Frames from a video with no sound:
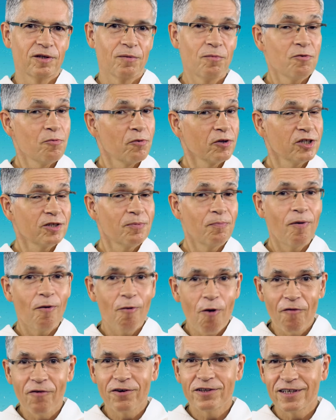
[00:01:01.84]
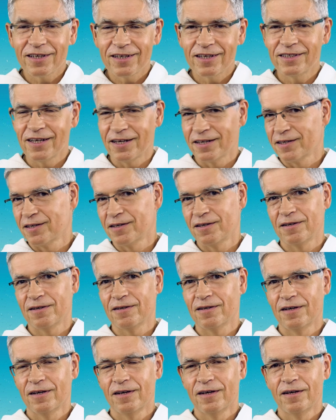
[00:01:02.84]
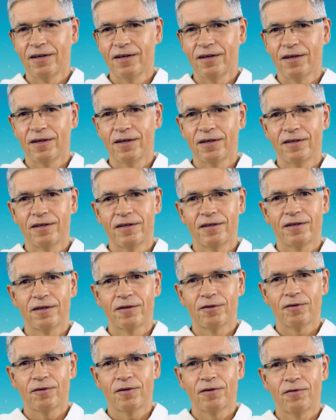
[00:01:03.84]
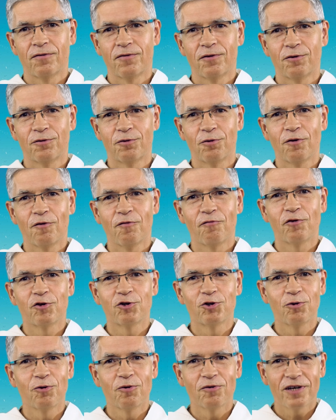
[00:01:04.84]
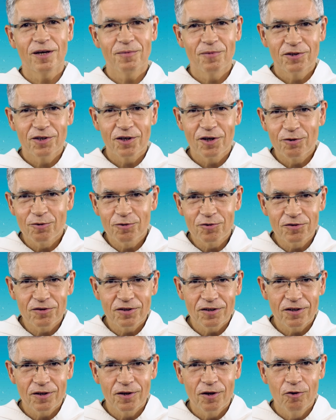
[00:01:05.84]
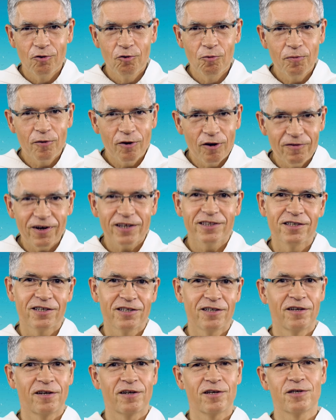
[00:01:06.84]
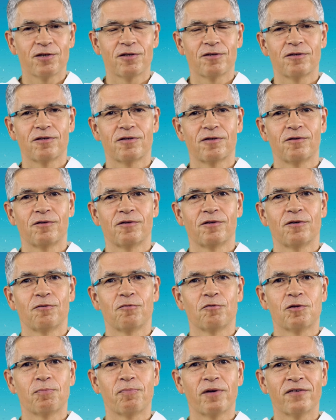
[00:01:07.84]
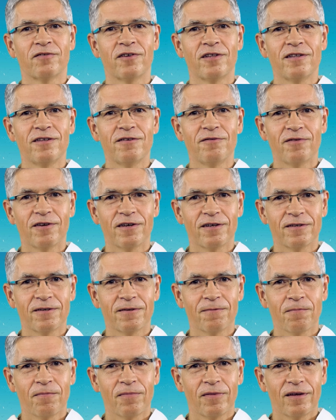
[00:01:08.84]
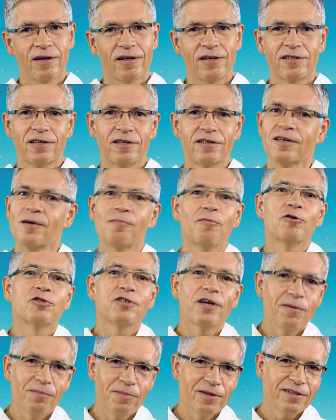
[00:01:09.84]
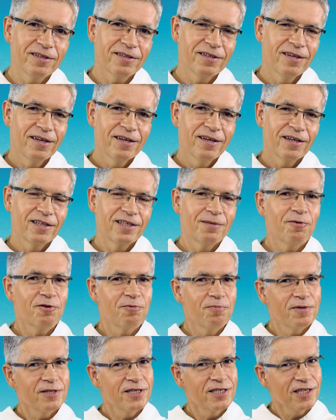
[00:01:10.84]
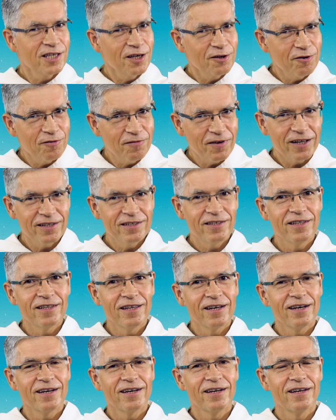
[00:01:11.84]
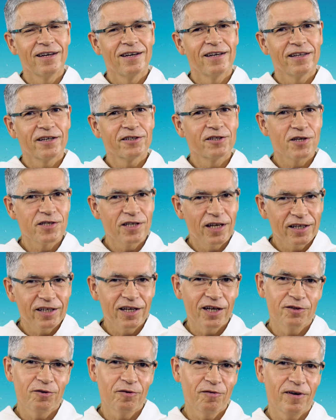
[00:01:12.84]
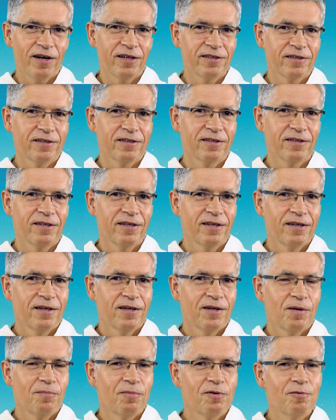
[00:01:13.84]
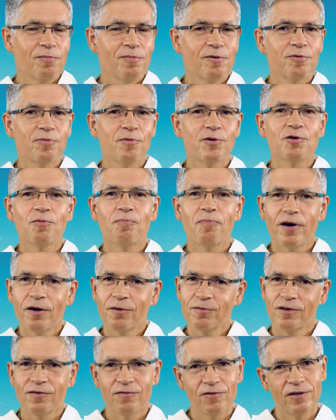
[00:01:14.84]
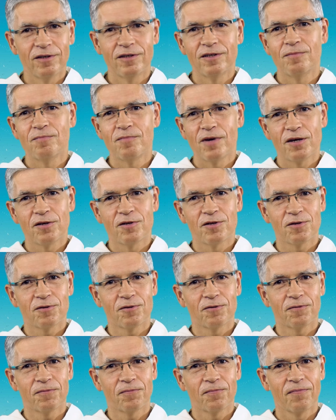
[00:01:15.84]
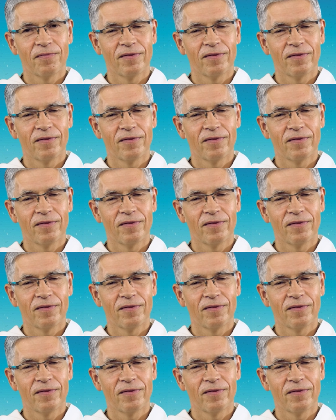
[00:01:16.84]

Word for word: gdybyśmy chociaż połowę tej energii E, którą wyszukujemy tych różnych głupkowatych nieraz e, usprawiedliwień, że nie możemy, gdybyśmy skierowali na nasze zaangażowanie, bylibyśmy zupełnie w innym miejscu.